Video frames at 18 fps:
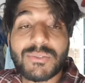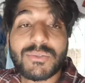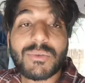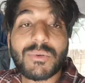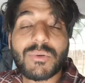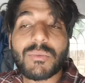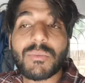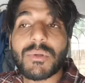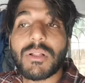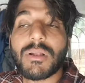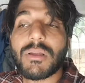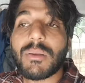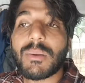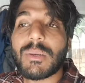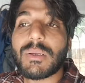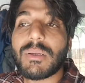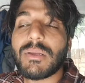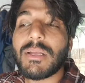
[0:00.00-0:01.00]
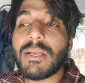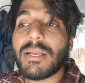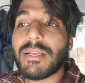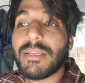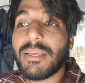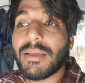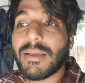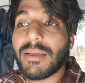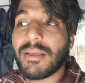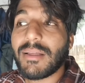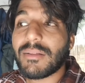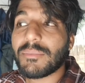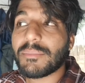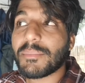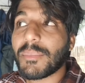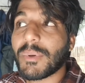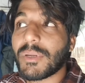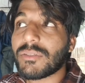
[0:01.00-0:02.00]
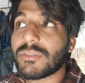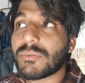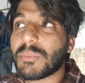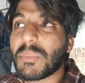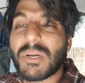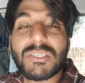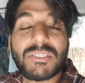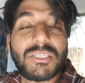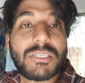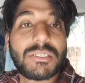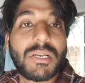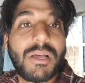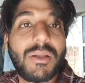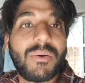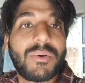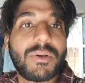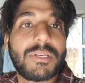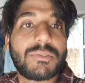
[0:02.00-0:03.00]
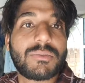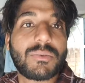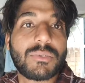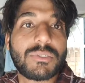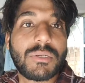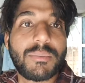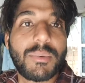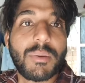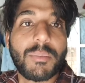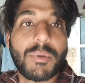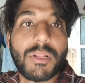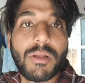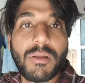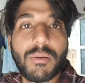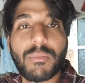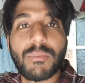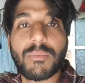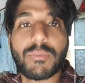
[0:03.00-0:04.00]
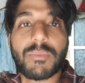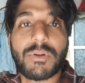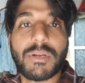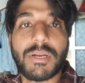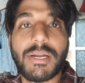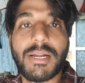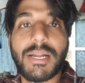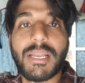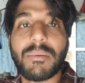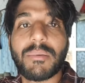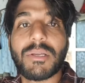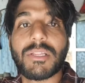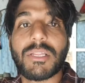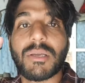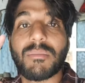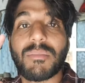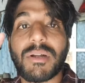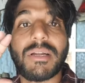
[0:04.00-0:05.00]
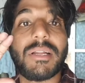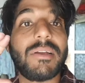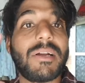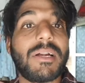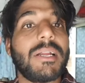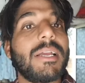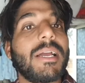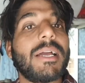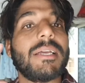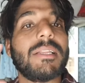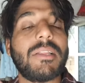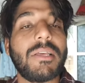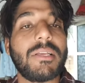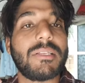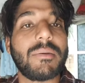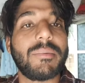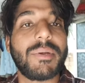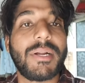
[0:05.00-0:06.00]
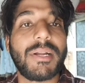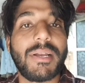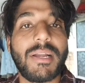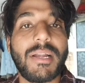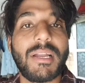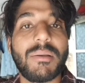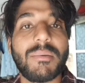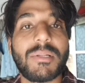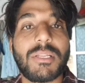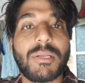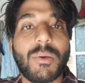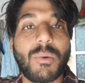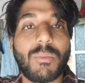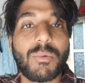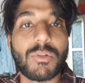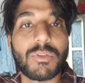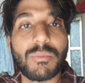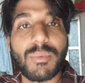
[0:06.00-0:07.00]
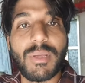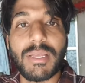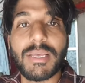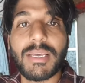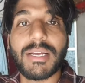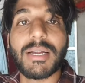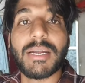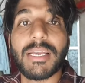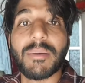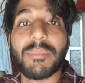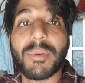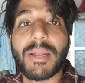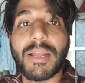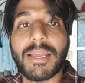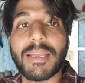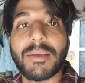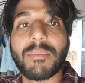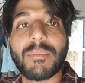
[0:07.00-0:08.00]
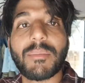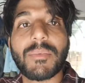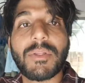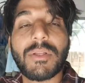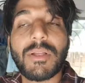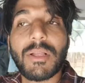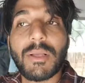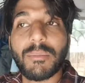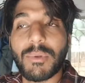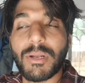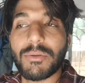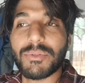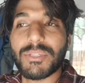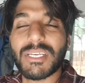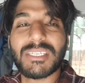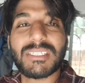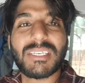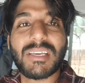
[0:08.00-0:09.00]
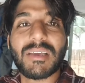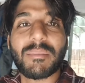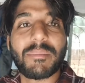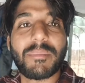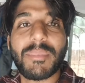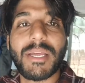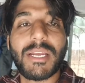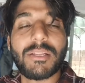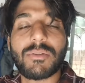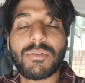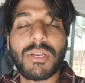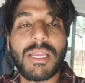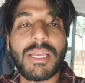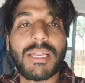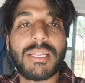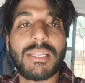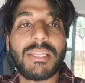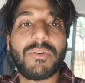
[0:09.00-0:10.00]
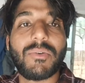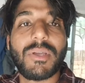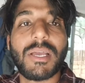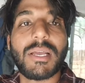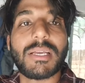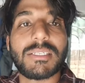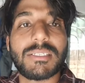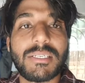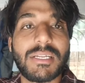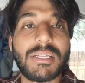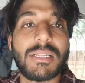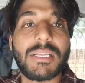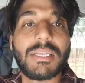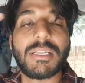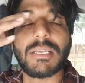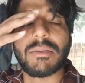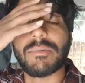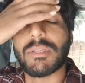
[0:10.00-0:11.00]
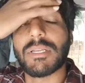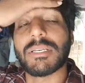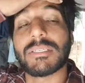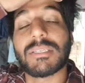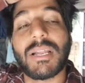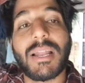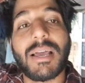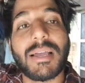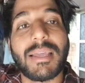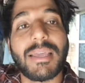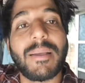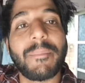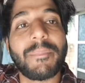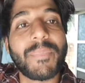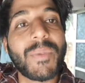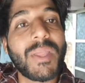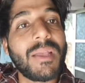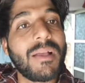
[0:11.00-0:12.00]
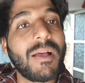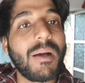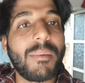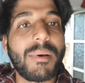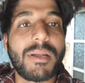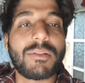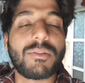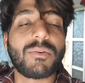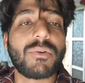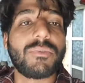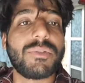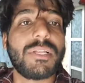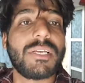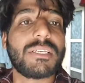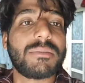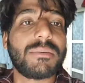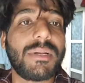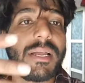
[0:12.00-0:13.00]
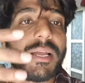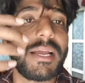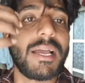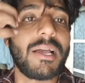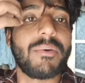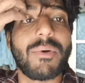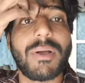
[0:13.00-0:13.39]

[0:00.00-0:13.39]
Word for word: इसको मतलब यह पाँच छः साल हो गए इसको जब ये मतलब ट्रेंडिंग में थी बड़ी घड़ी आई थी जब ये ट्रेंडिंग में थी और बहुत महंगी घड़ी है पहले की मतलब विदेश की मेरी तो नहीं खरीदी हुई है किसी ने दी थी विदेश से ला के हमारे तो कोई विदेश भी नहीं गया